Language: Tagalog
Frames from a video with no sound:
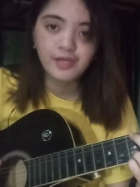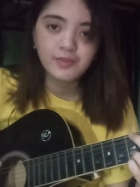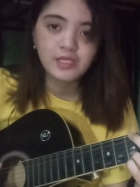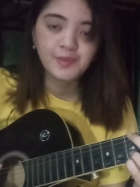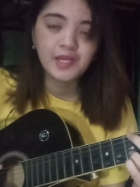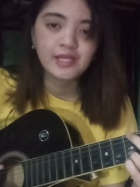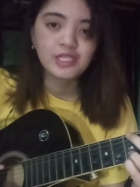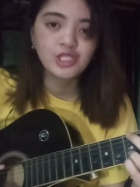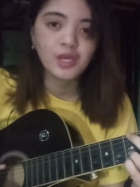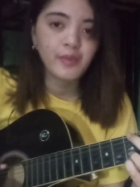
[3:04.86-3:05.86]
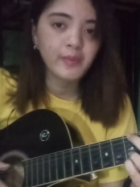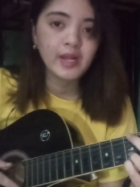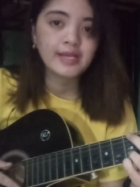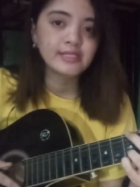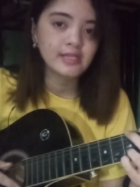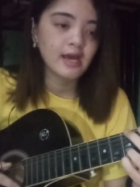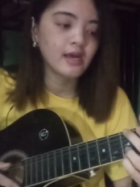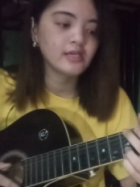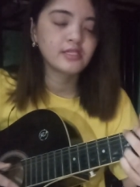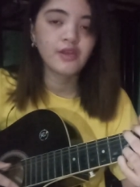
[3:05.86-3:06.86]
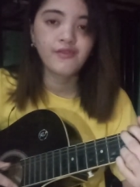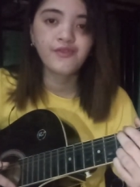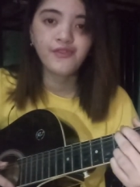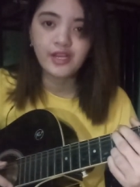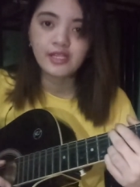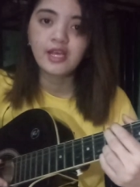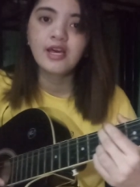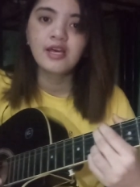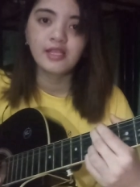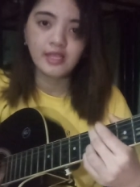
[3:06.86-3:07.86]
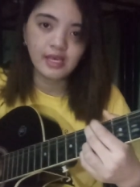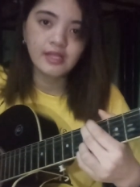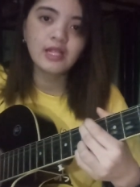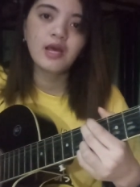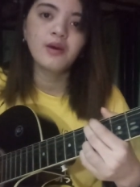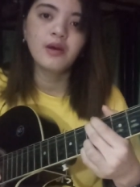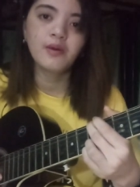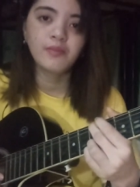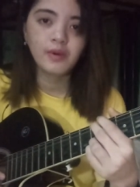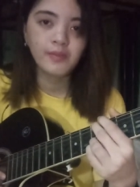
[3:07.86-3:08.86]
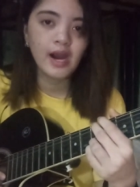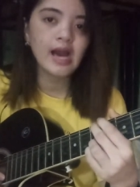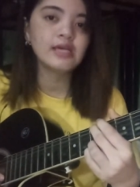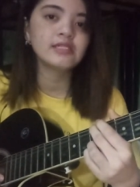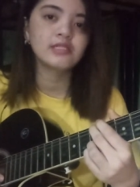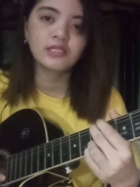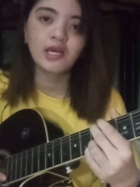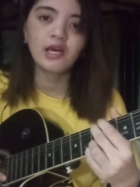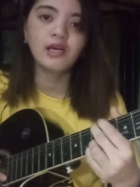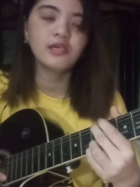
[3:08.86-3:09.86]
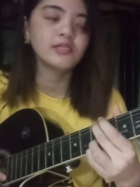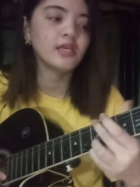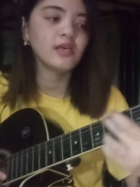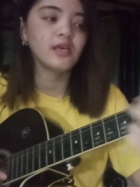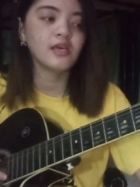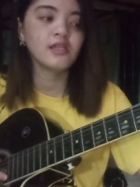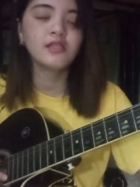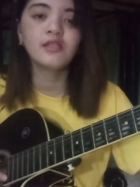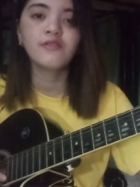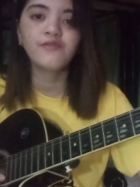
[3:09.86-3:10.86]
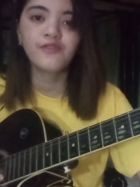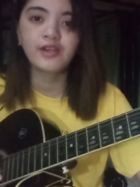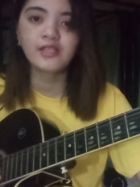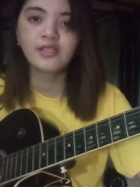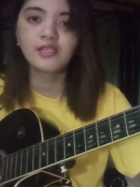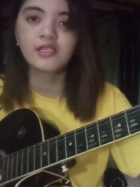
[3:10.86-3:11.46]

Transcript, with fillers: times naman natin siya i-replay sa 7th fret. Then, baba sa second fret.